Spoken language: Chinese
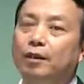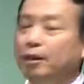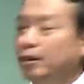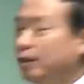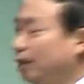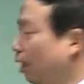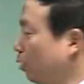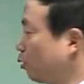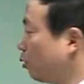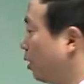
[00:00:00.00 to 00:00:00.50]
你
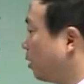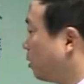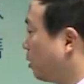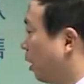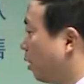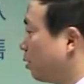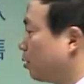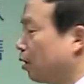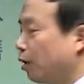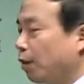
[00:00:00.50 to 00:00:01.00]
要作为
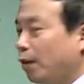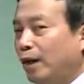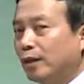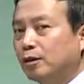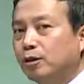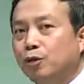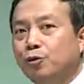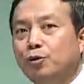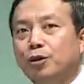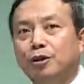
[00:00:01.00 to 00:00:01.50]
销售的话，
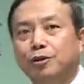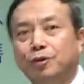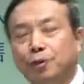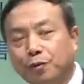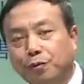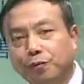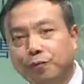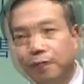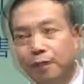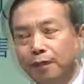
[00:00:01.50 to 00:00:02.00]
就要确认收
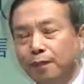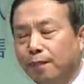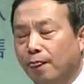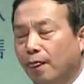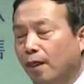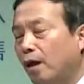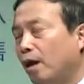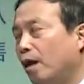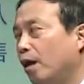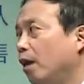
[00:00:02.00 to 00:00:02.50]
入。
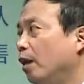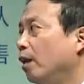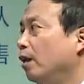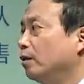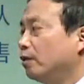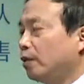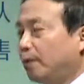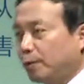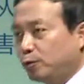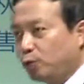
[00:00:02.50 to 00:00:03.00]
好，
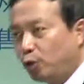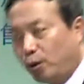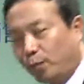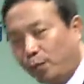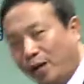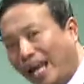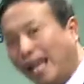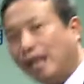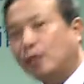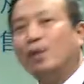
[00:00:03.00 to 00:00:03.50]
那么作为
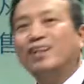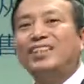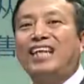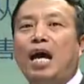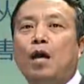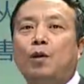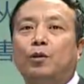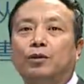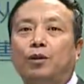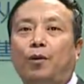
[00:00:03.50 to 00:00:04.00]
委托
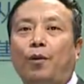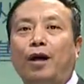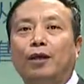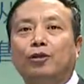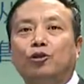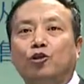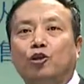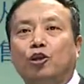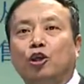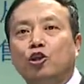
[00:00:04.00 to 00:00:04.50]
加工的话，
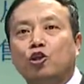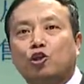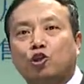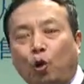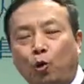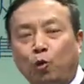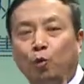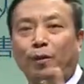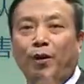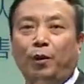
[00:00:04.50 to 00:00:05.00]
就和
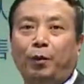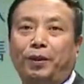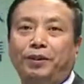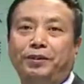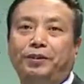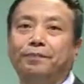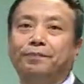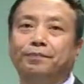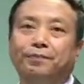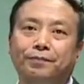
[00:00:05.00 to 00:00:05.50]
收入没有关
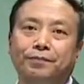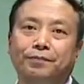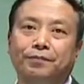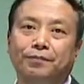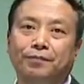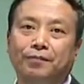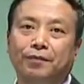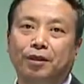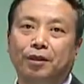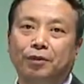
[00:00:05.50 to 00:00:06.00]
系。
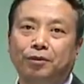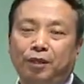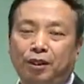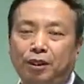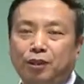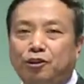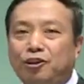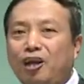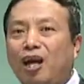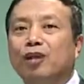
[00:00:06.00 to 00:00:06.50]
所
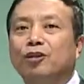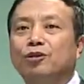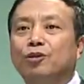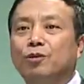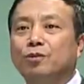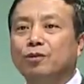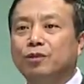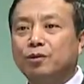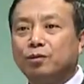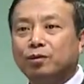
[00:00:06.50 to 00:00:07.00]
以，上市
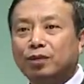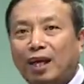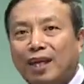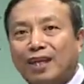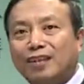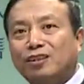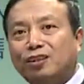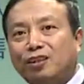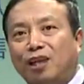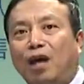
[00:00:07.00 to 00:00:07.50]
公司用它
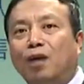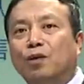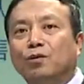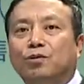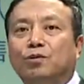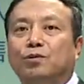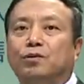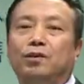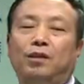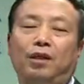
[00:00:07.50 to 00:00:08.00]
来操
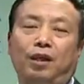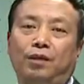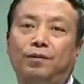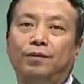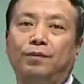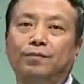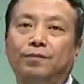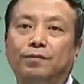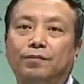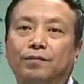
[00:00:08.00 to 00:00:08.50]
纵利
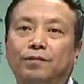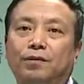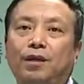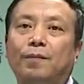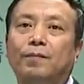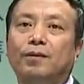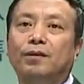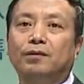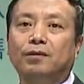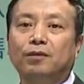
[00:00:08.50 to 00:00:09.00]
润，那
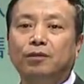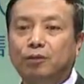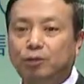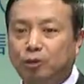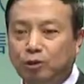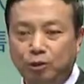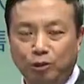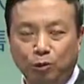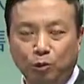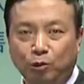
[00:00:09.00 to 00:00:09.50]
么
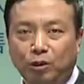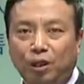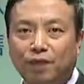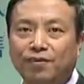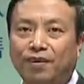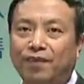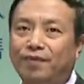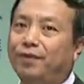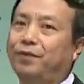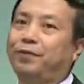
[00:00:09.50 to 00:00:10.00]
用这
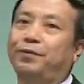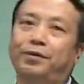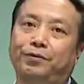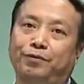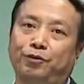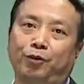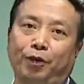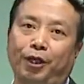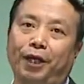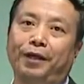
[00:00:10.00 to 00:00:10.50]
方法就
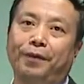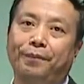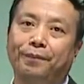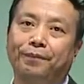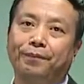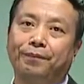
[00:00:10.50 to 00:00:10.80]
就可以。